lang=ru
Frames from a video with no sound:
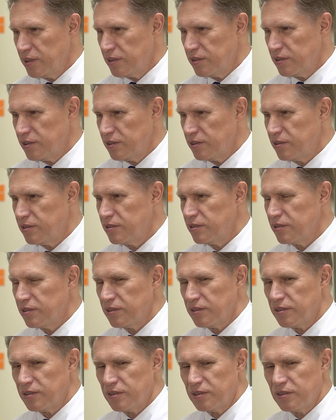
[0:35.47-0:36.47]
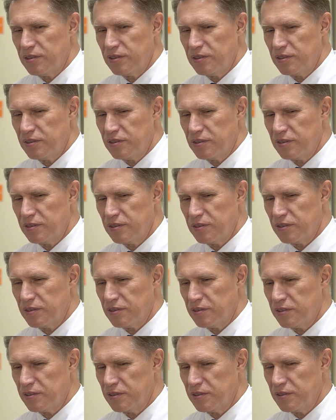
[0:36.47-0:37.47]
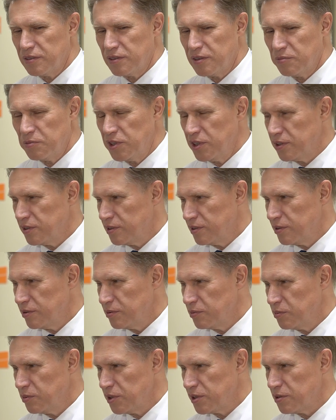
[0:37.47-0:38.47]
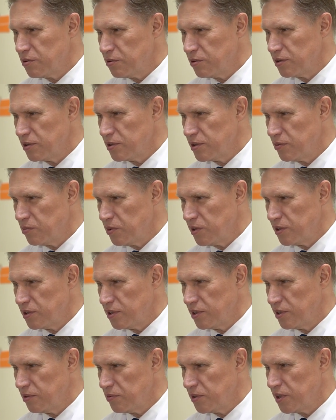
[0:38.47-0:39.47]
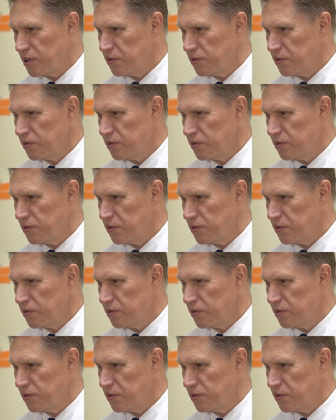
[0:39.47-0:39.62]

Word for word: Этот э, а, объект построен с опережением